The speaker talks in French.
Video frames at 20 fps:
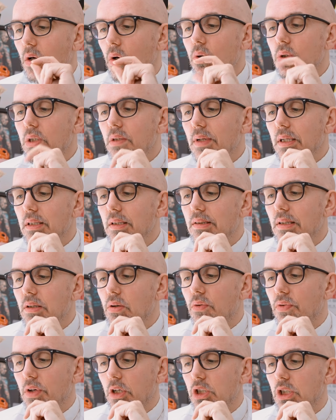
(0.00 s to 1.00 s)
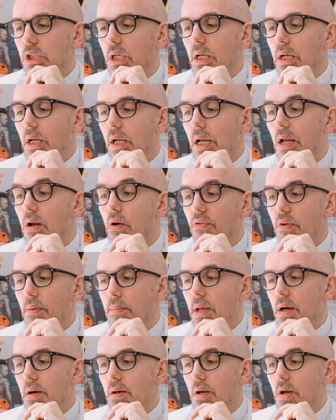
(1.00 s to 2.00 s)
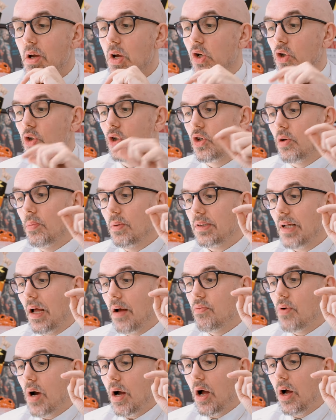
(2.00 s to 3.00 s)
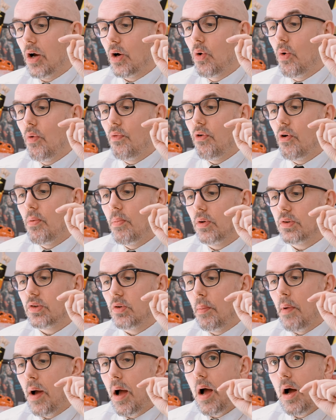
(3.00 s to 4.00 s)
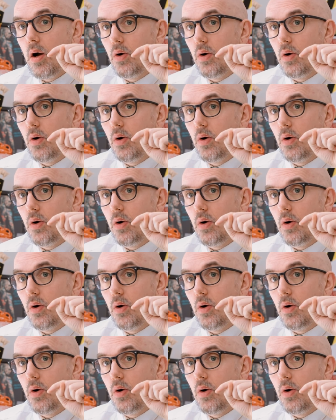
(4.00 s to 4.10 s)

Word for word: Quand l'univers décide de te faire chier, il le fait bien. Je commence à avoir un gonflement sur ma